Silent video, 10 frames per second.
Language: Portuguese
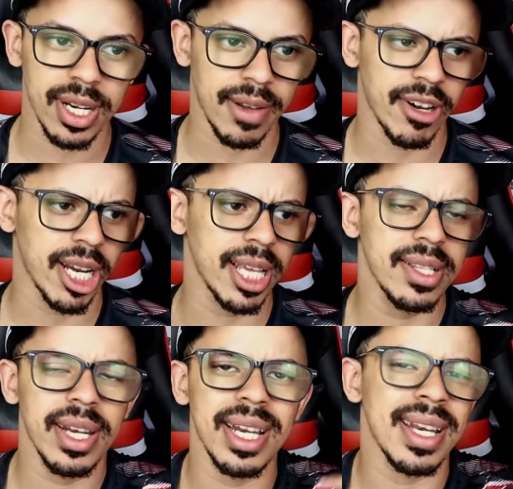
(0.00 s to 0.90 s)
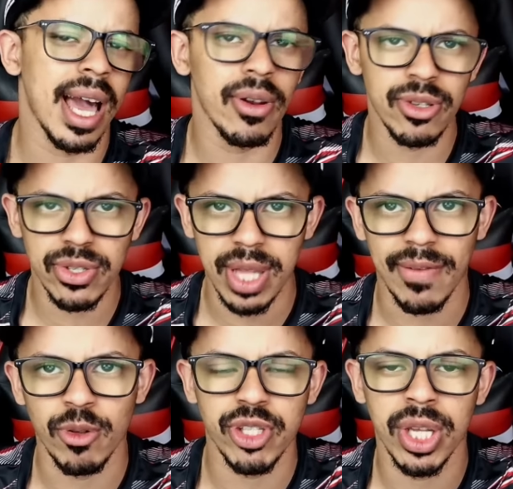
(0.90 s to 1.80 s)
na verdade nem treinaram,
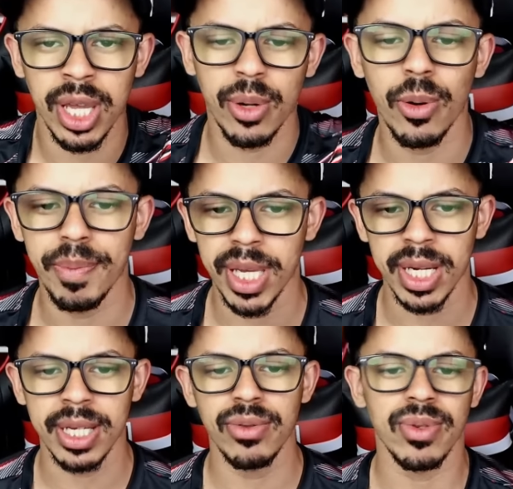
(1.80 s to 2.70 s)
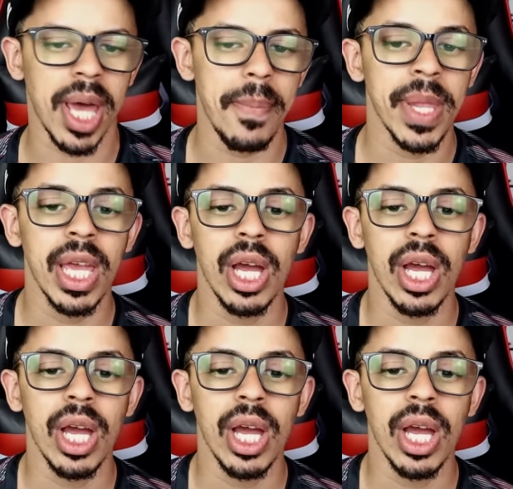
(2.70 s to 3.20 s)
estavam se recuperando, né?